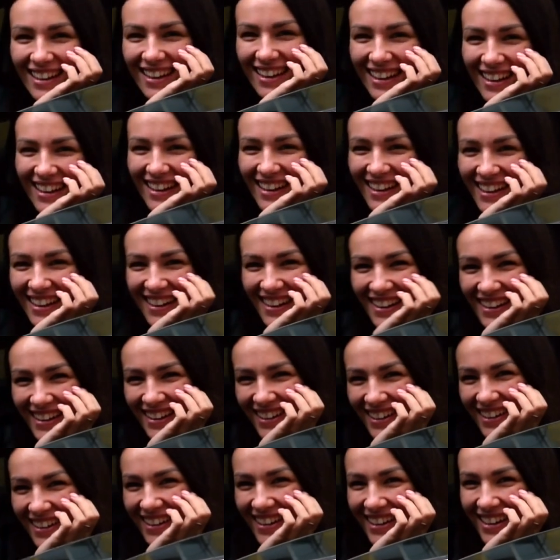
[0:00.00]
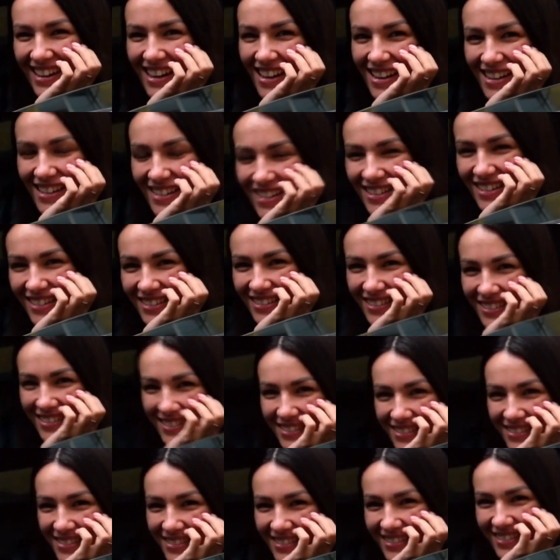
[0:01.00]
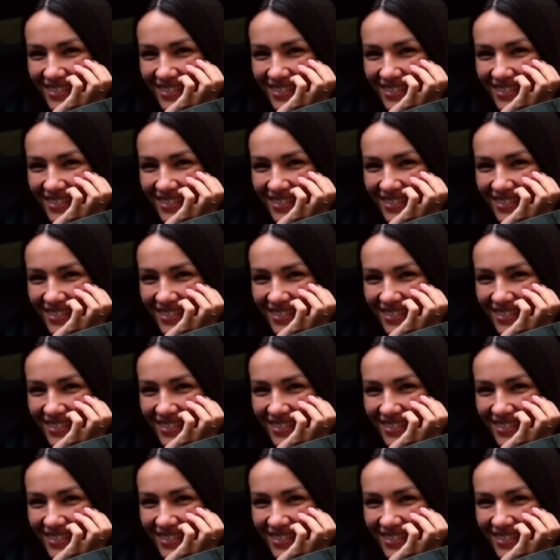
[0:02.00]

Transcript: как вчера. Что ты здесь